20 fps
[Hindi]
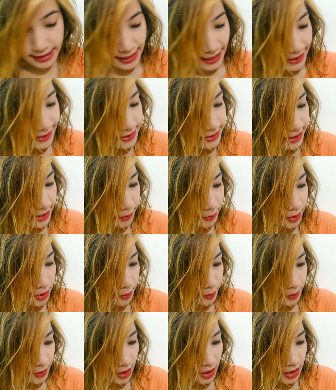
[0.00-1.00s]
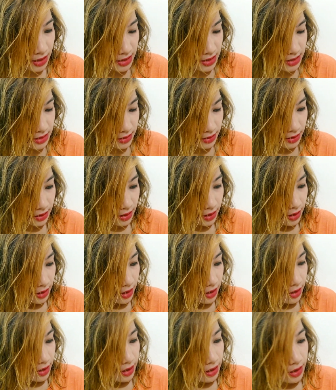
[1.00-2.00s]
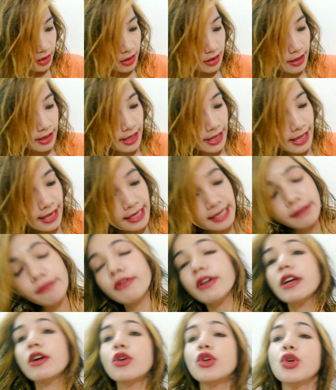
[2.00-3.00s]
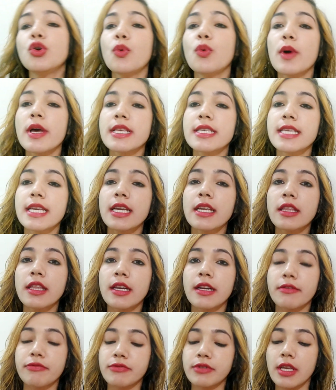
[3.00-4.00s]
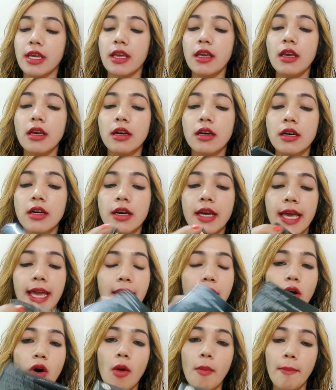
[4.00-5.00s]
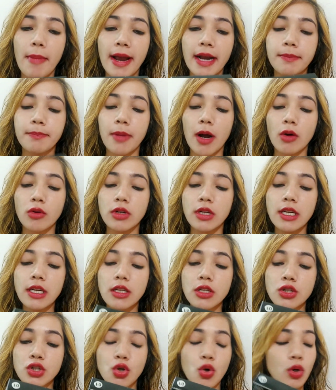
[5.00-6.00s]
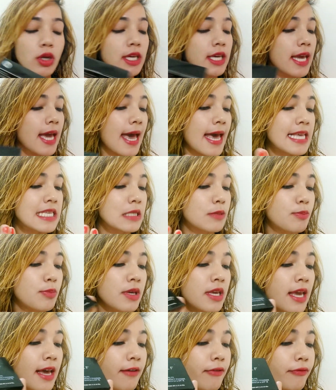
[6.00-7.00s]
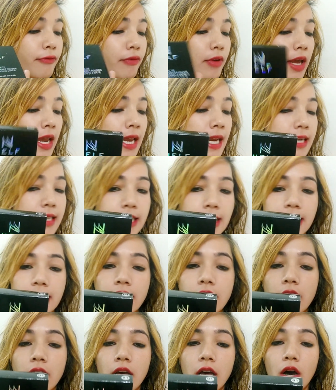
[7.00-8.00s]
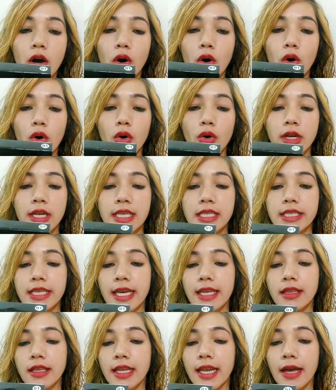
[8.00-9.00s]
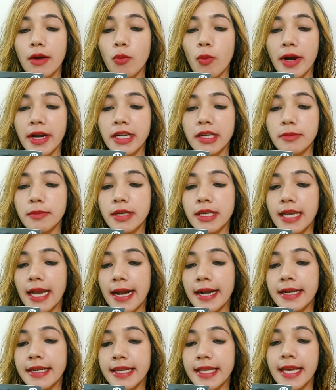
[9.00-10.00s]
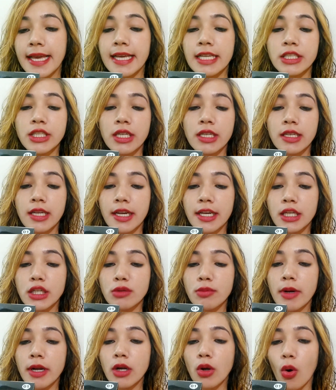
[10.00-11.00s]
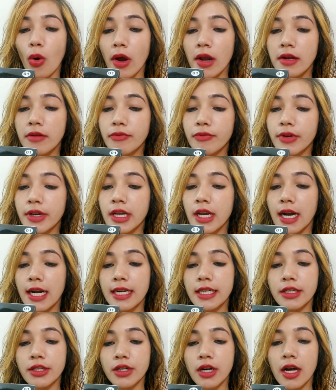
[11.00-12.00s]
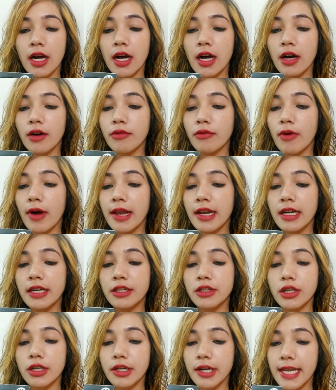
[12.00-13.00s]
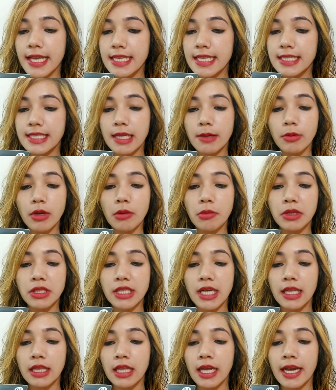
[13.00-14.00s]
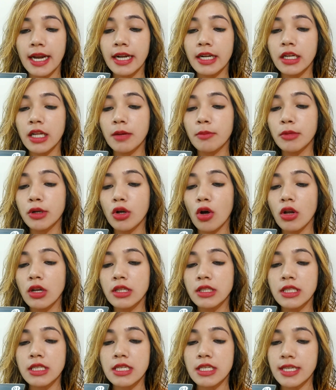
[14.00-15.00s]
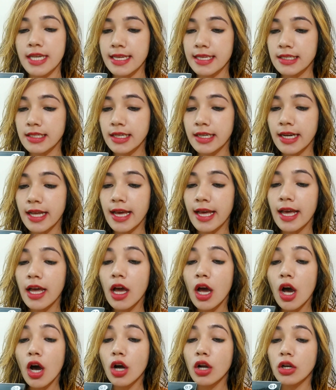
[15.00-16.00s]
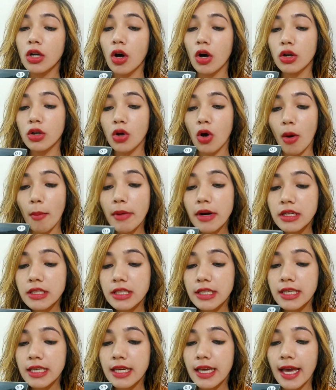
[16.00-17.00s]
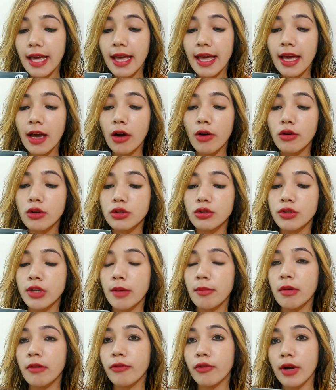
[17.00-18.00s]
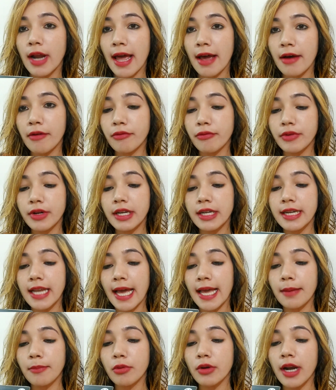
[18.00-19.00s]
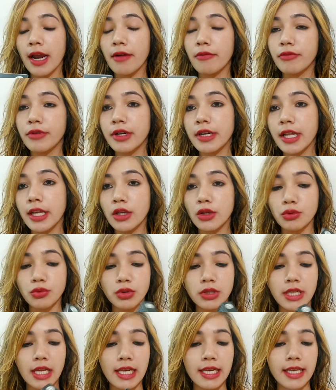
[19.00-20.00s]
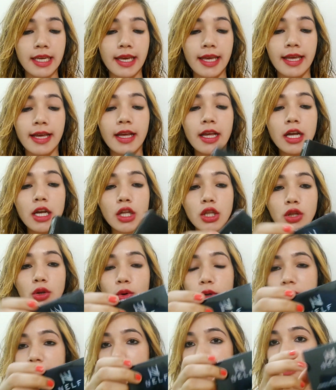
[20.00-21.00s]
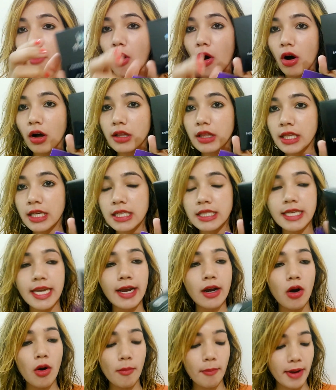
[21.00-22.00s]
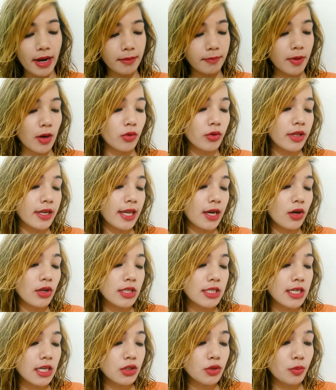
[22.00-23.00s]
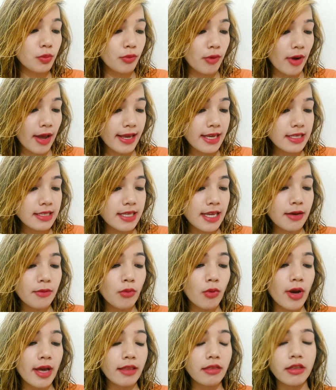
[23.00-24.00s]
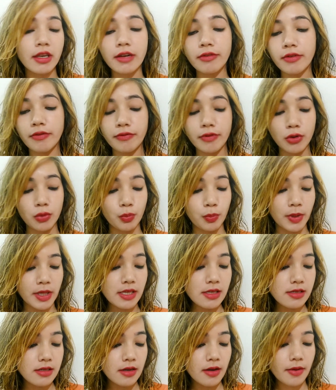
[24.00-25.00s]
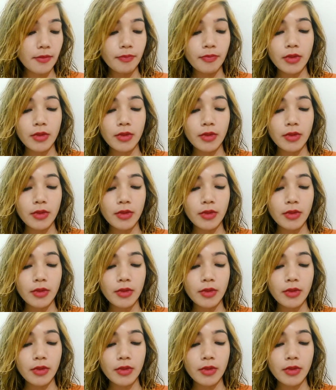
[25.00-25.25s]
नेक्स्ट uh, है मेरे पास एनलिफ यूएसए की तरफ से uh, एक कॉम्पैक्ट पाउडर जो कि है एस पी एफ एटीन और इसके अंदर है वाइटामिन एंटी एजिंग नरिशमेंट ऑयल फ्री अल्ट्रा वायलेट रेज से भी बचाता है डर्मेटोलॉजिस्ट टेस्टेड है नॉन कॉमर्जेनिक है और सुटेबल फॉर एवरी टाइप और एवरीडे यूज के लिए है तो ये बहुत ही अच्छा एक कॉम्पैक्ट पाउडर है और इसका जो प्राइस है वो है थ्री फिफ्टी रुपीज़